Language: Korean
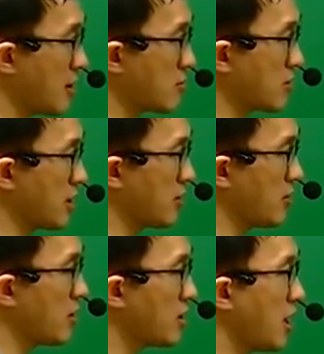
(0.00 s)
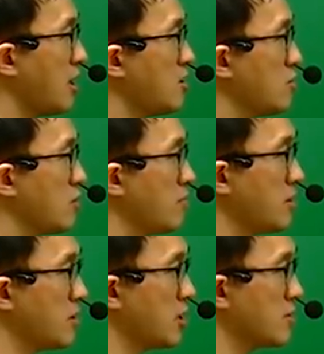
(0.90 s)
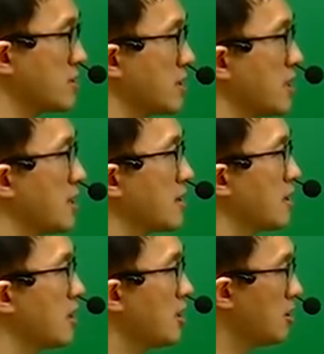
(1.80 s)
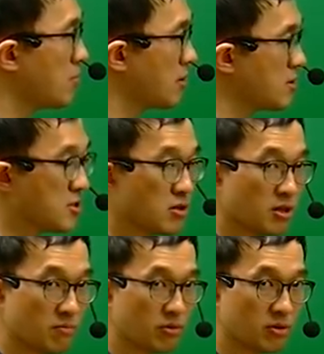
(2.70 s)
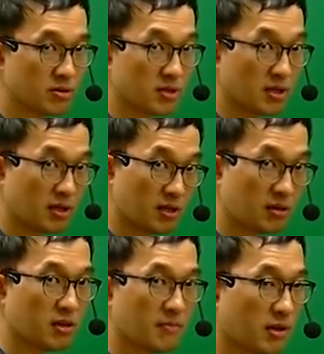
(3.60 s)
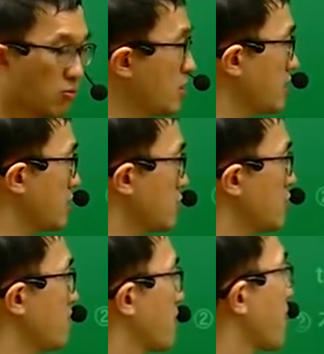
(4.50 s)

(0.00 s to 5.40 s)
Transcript: 바꿀까요? 개인용 컴퓨터라고 했으니까 personal computers 이렇게 바꿔야 되겠죠.